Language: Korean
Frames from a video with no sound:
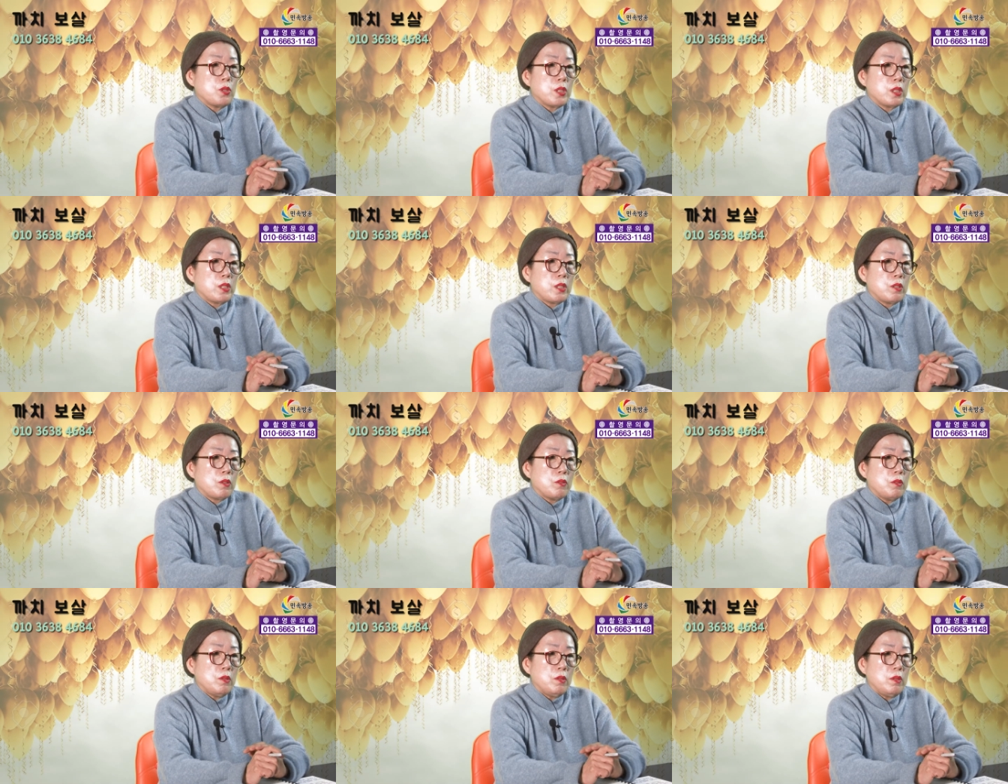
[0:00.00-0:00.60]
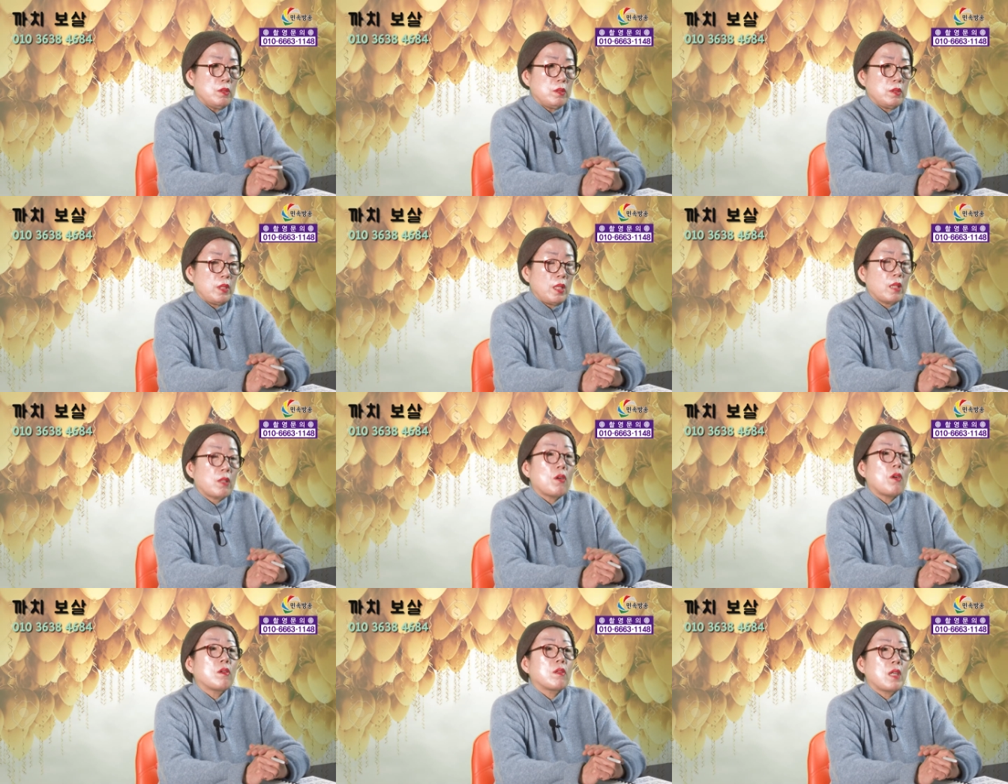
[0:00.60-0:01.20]
지키고
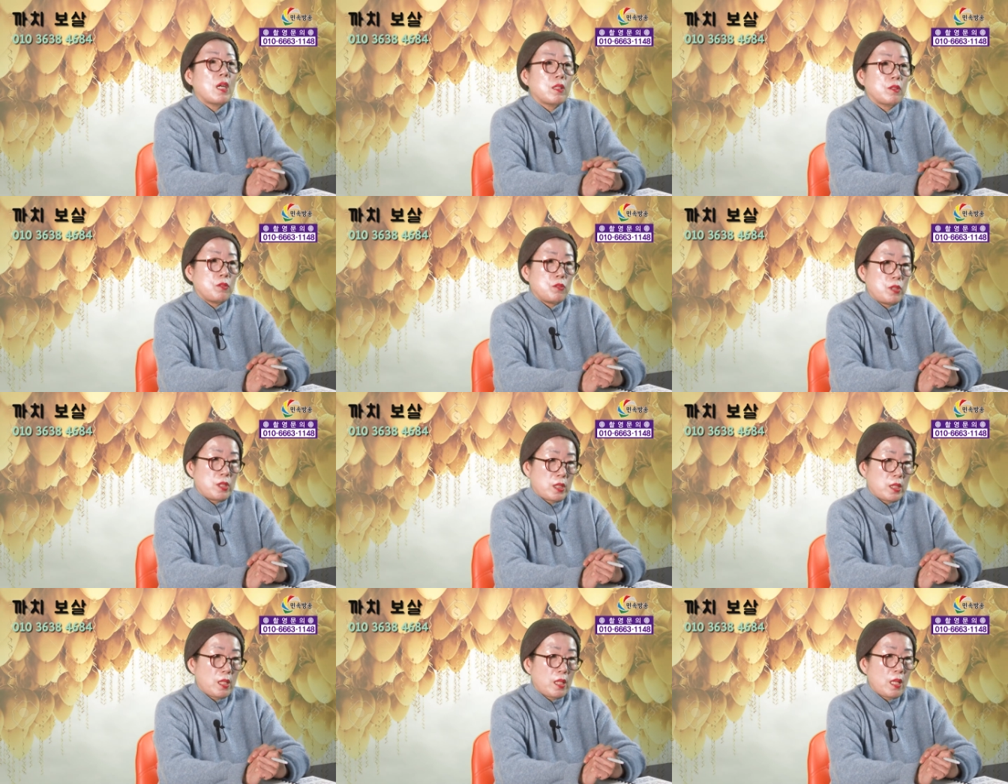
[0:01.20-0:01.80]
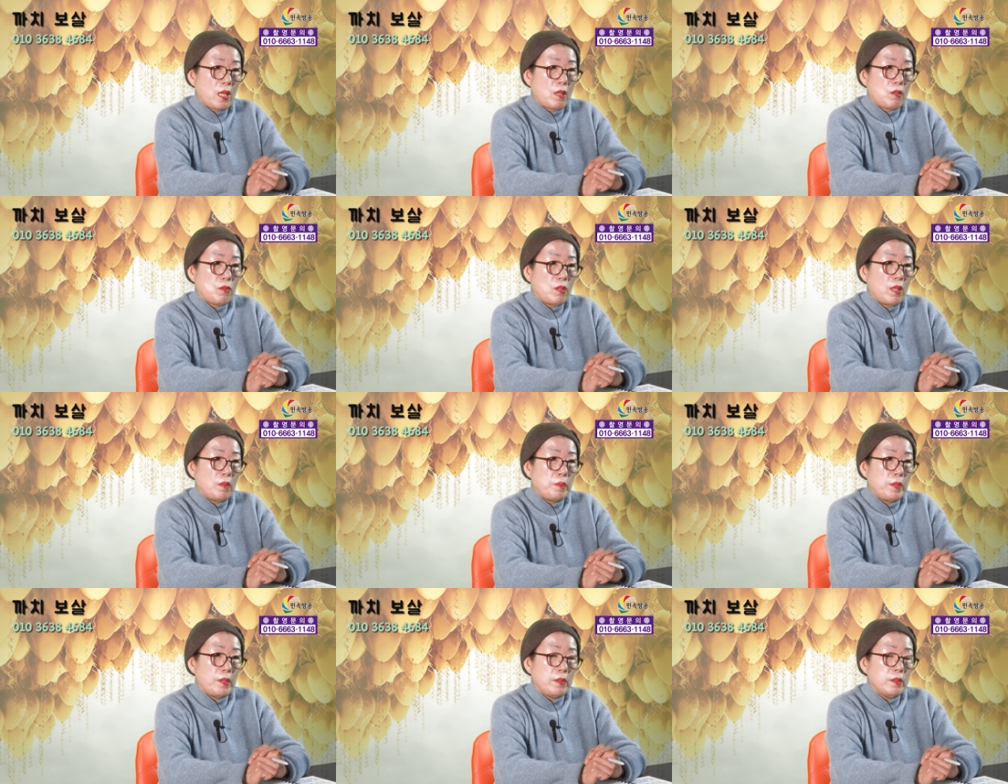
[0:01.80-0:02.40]
내 건강도 지키려고
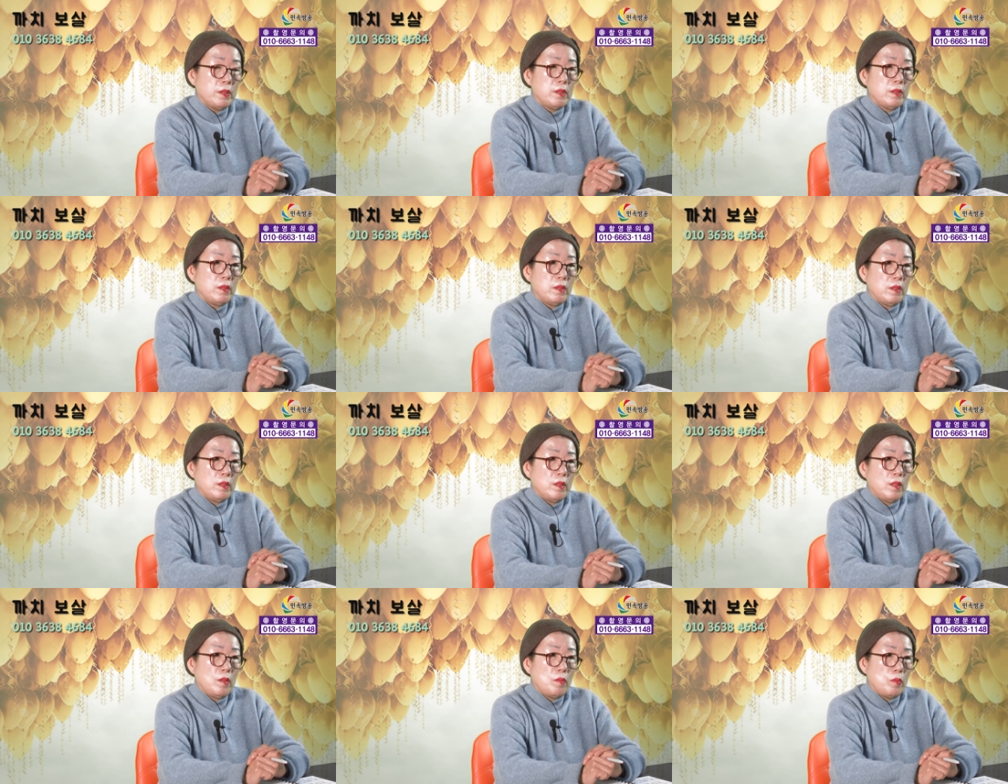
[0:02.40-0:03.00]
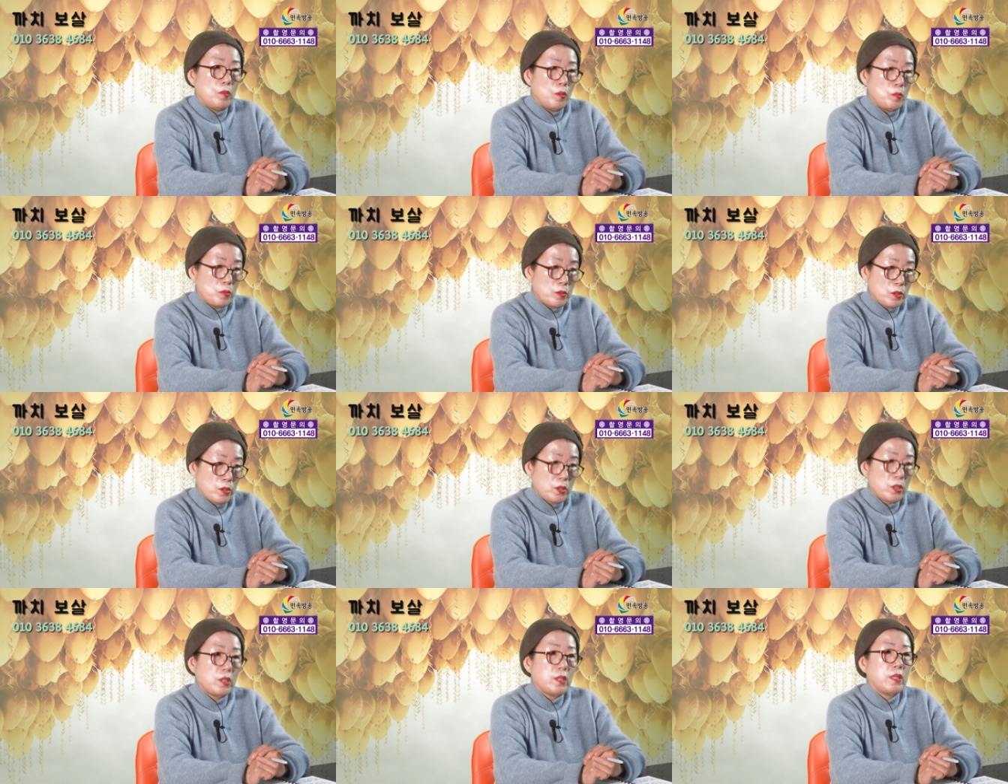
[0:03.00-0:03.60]
하면은
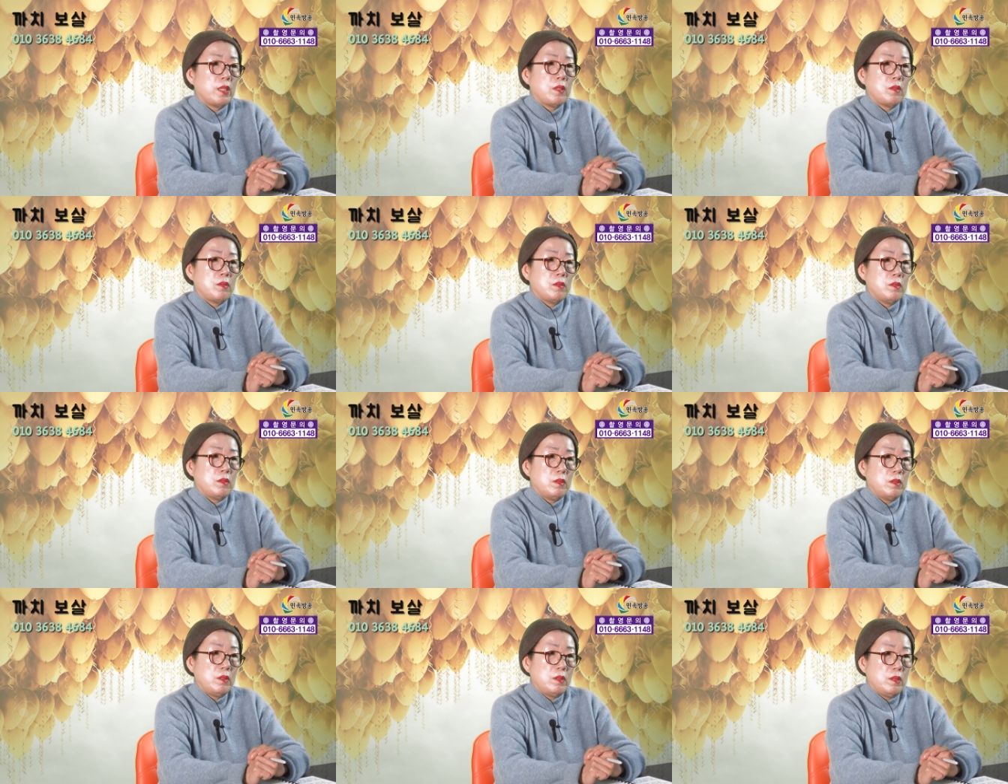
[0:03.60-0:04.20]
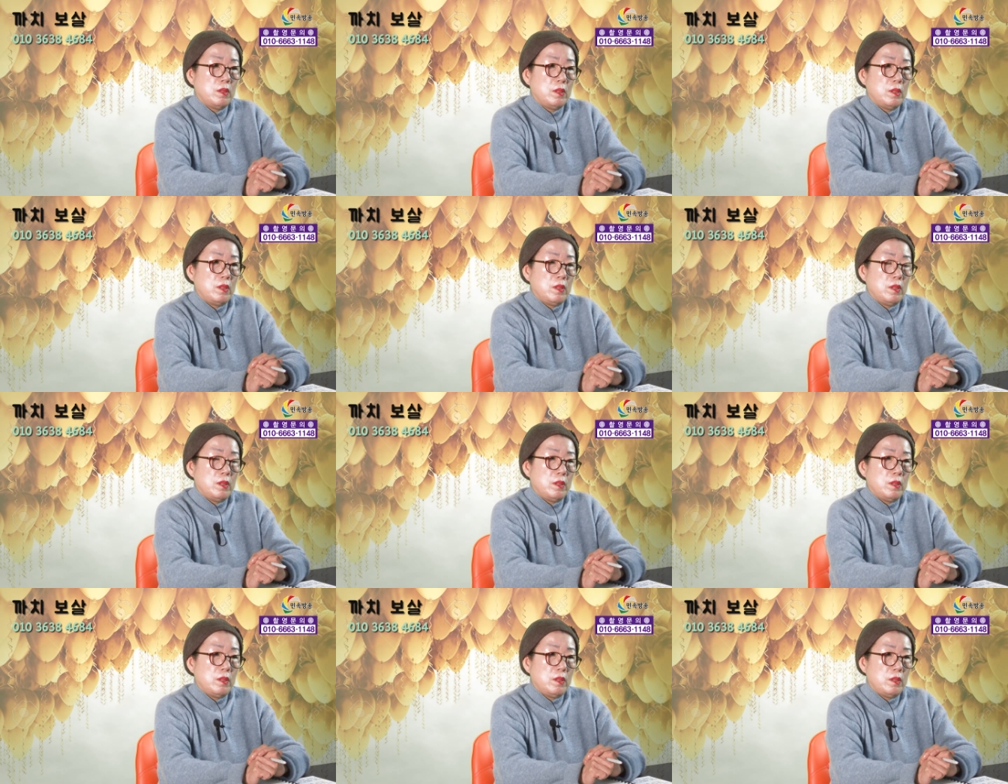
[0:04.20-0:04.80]
몸으로 쳐야 되고
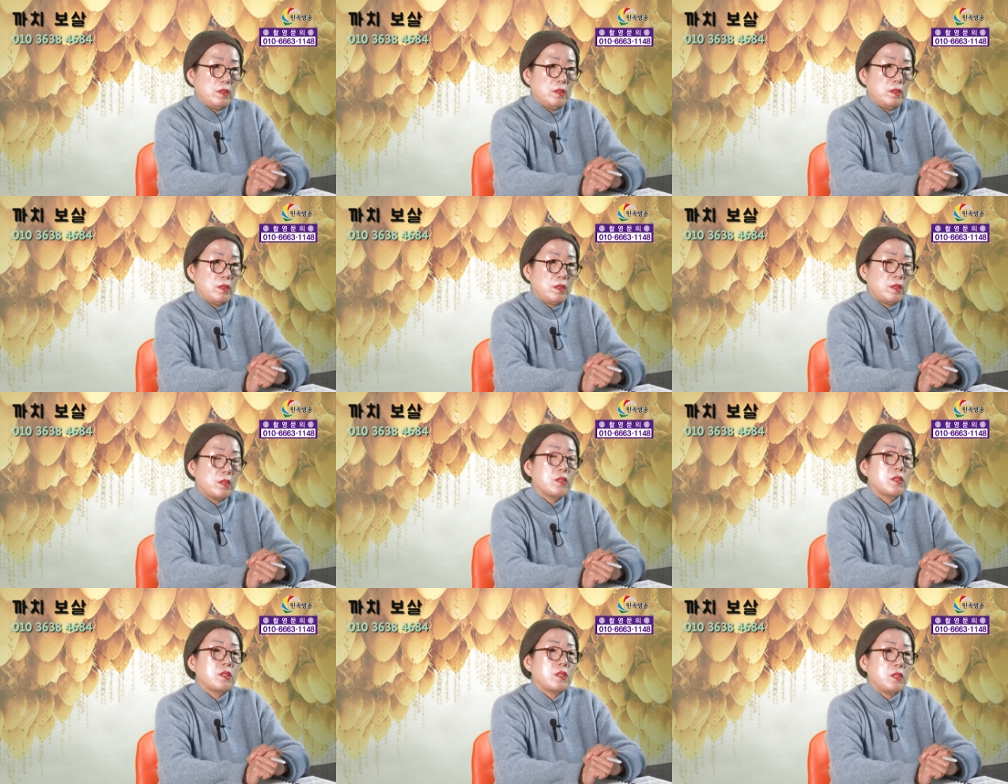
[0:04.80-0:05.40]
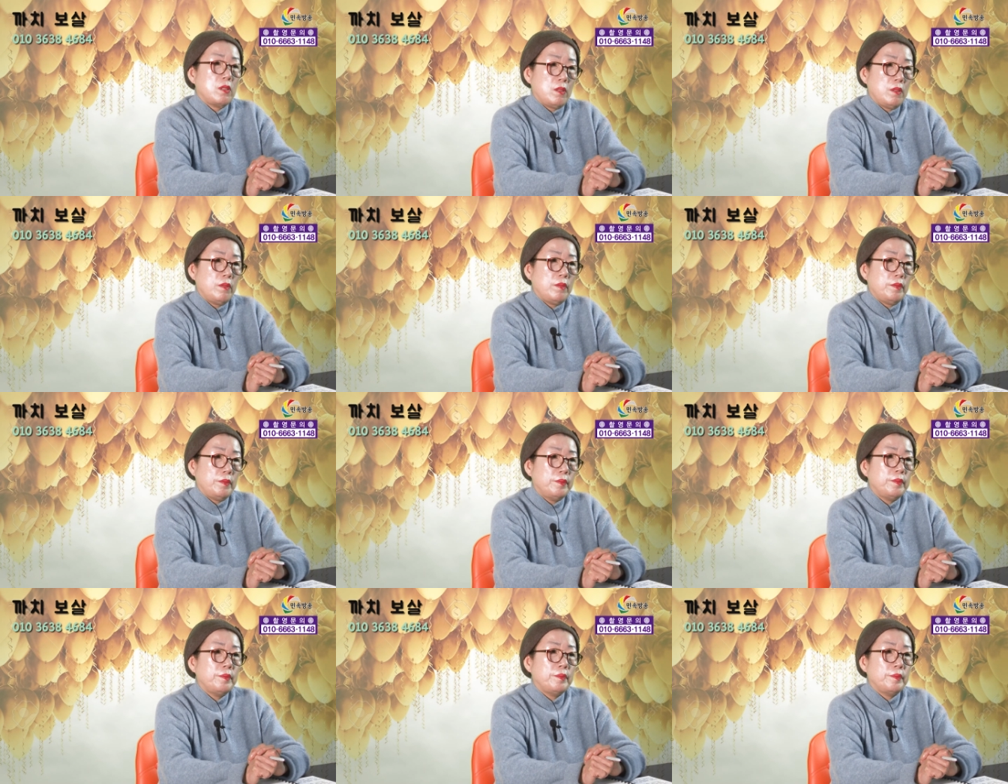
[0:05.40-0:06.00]
그렇죠.
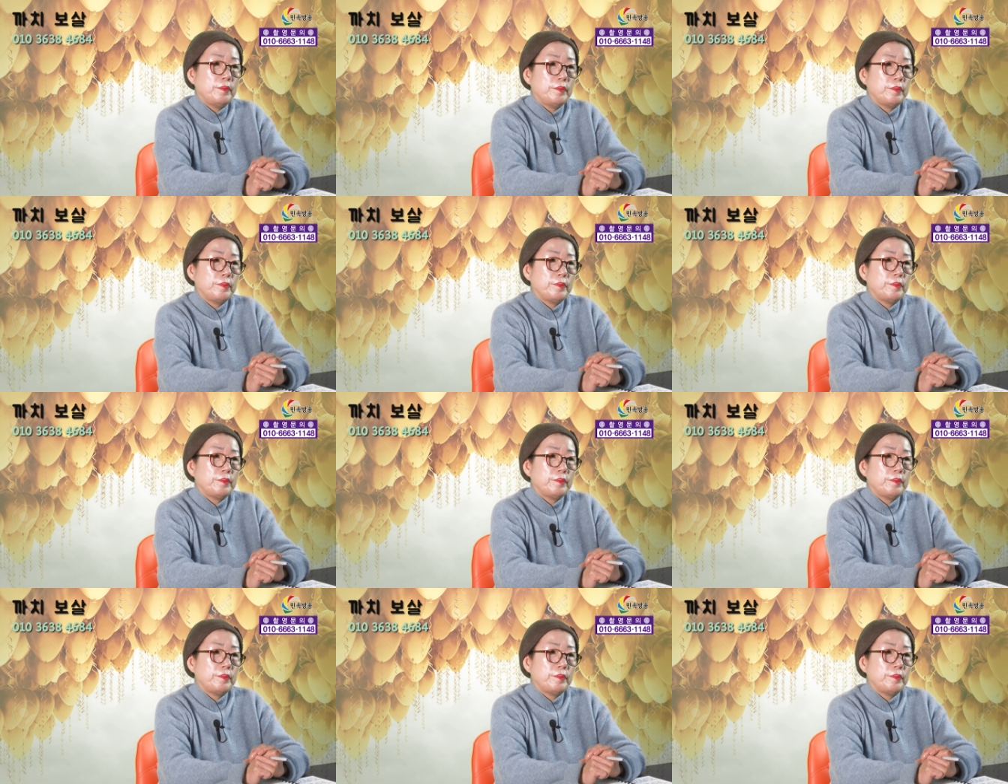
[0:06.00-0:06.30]
음.